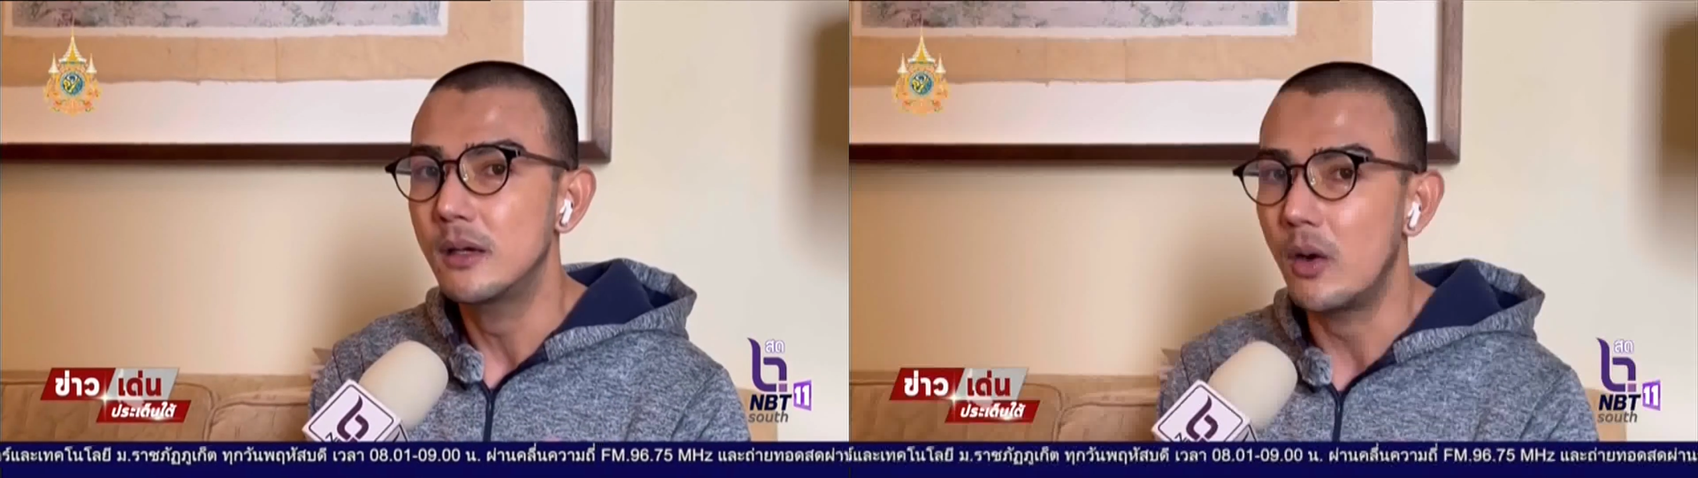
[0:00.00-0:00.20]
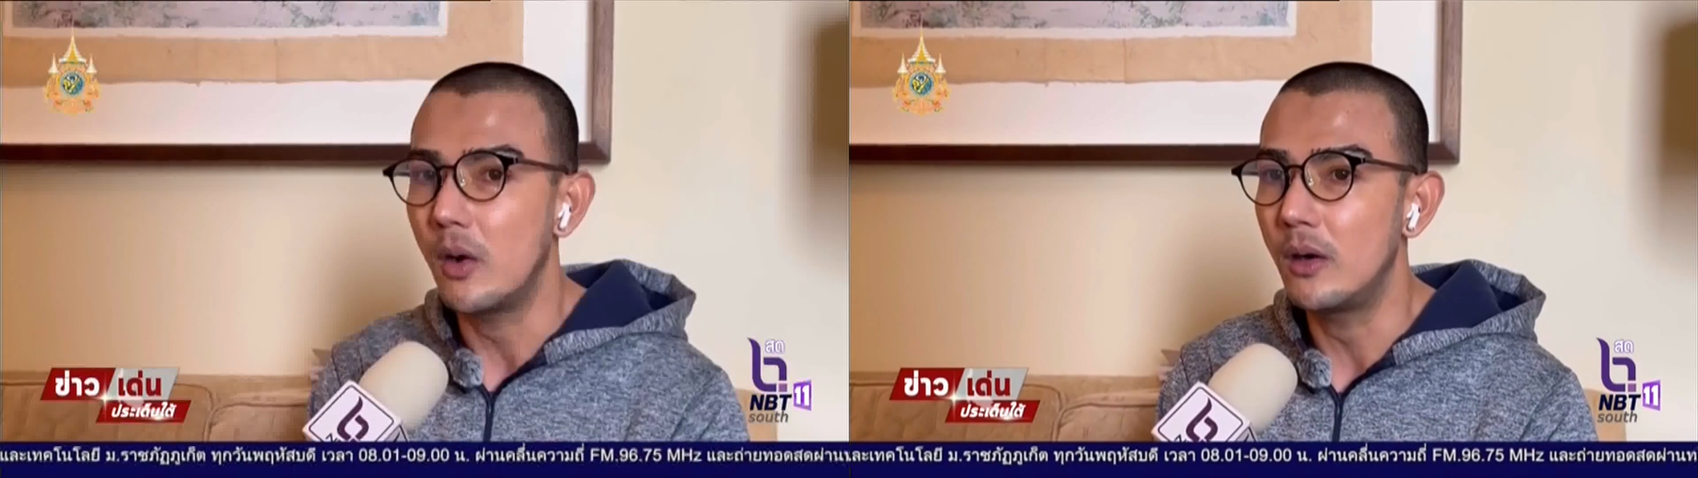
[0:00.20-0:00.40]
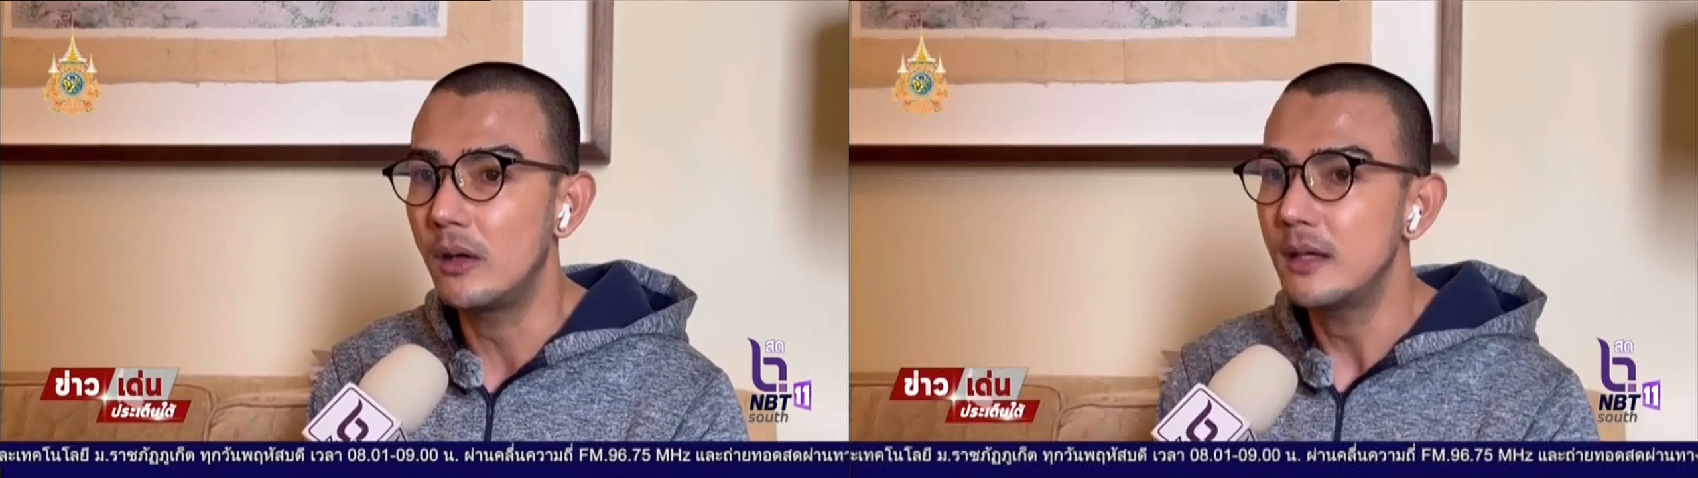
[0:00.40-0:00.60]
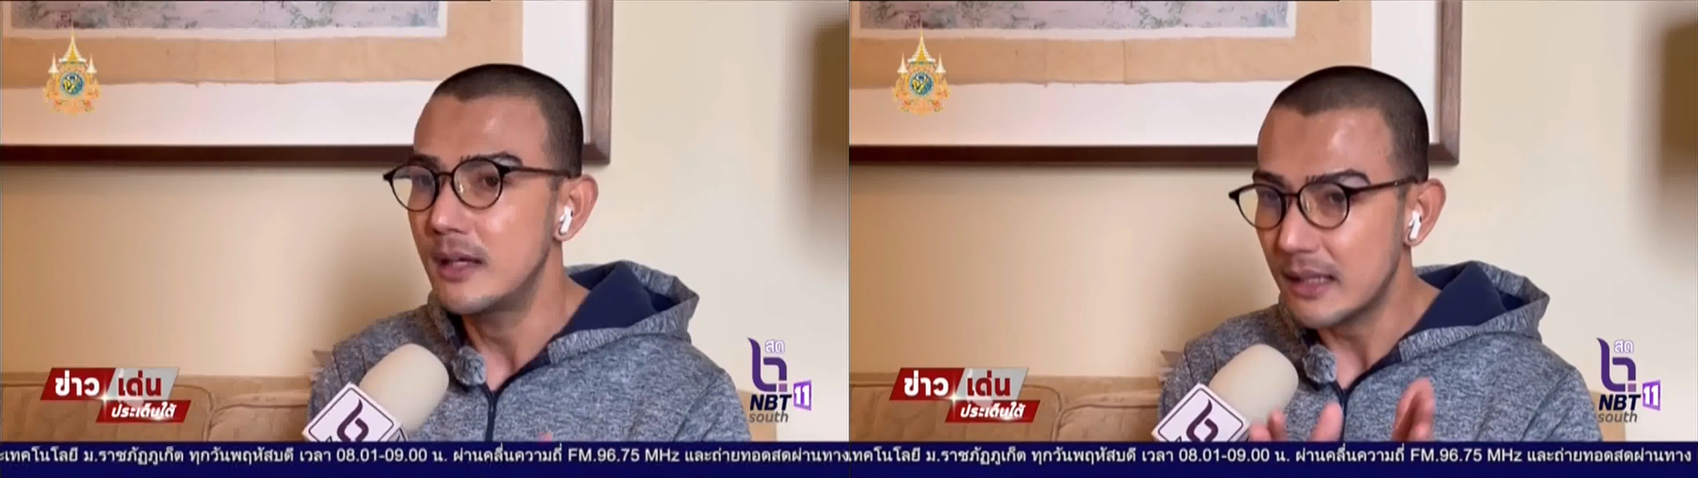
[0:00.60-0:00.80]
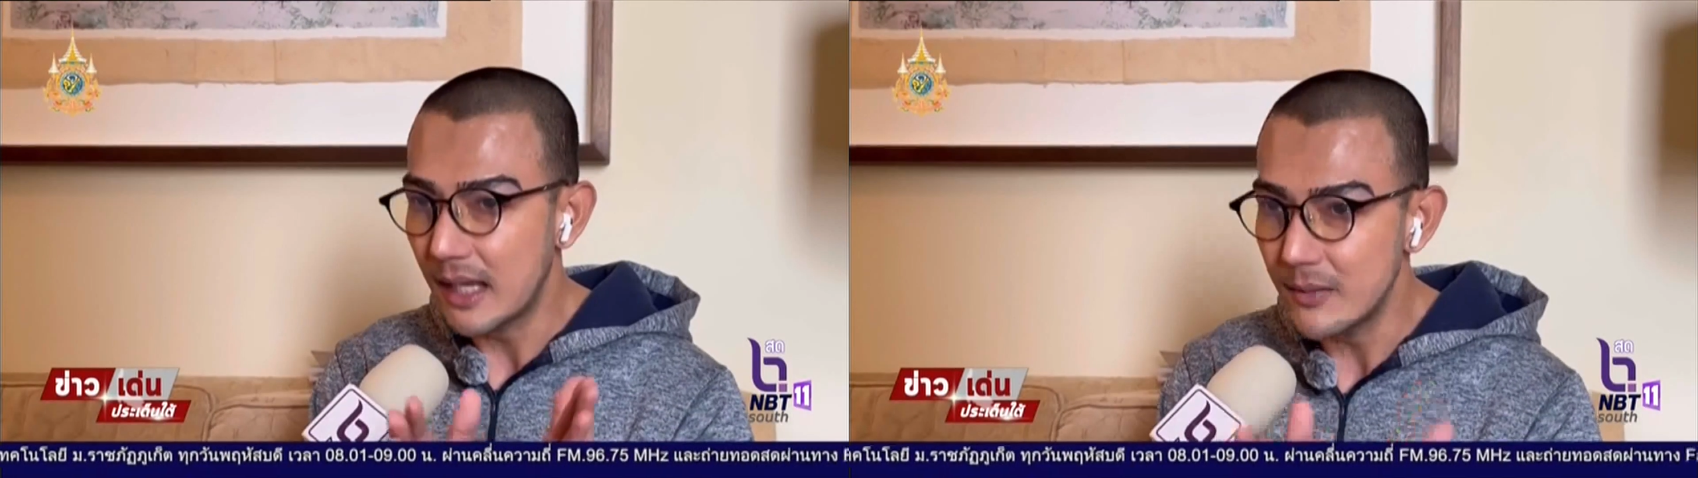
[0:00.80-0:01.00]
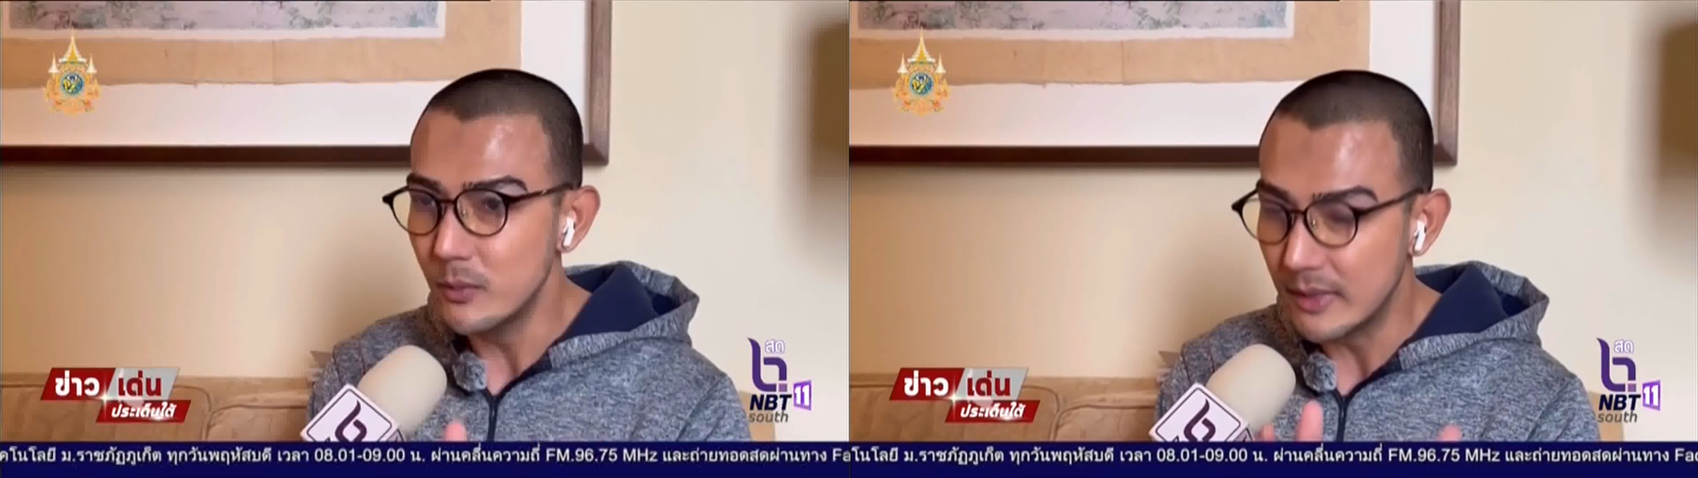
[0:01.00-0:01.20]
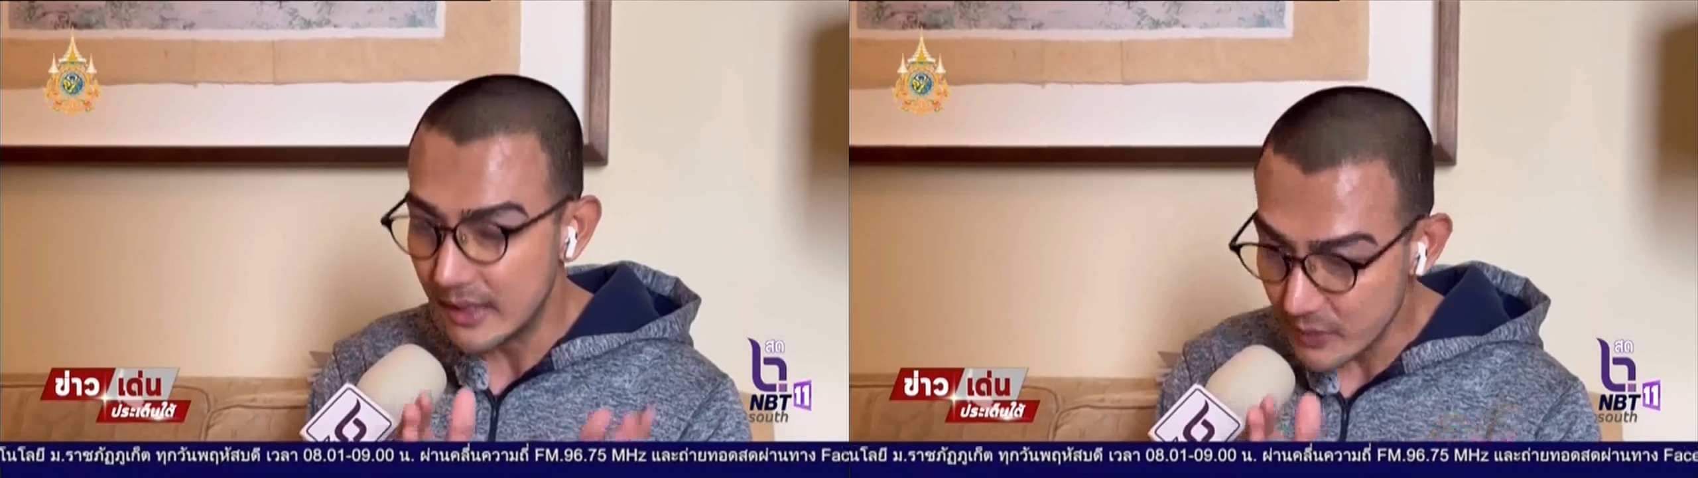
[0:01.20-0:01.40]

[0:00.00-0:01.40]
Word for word: ของท่านน